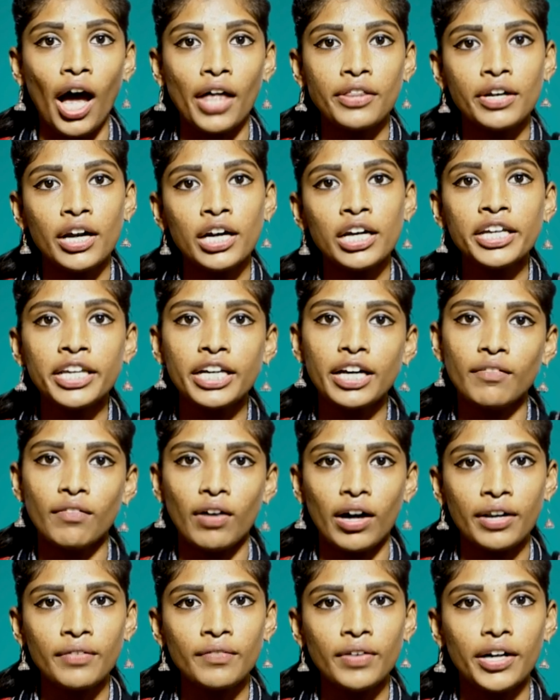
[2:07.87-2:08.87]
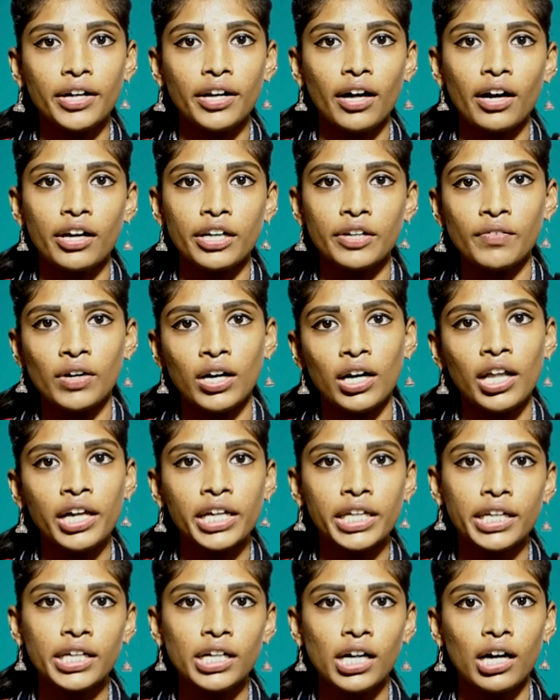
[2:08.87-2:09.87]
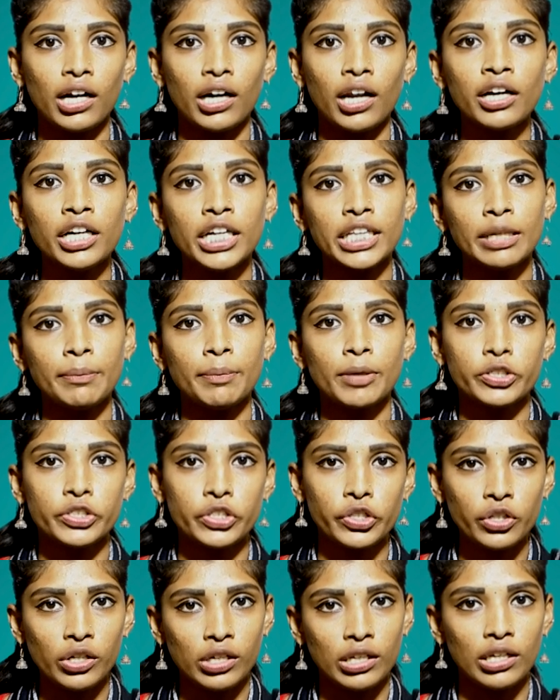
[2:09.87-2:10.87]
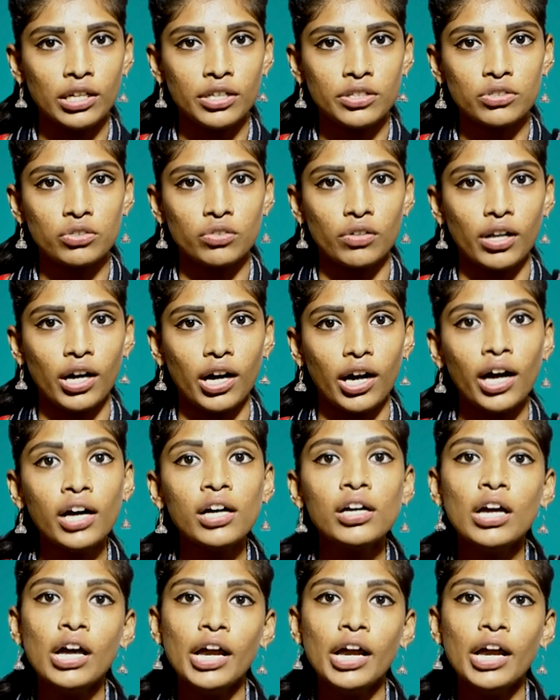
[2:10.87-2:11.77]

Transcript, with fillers: அதனால நீங்க வர வேண்டாம் எல்லாம் இருக்காங்களா எந்த பிரச்சனையும் இல்லைன்னு சொன்னாங்க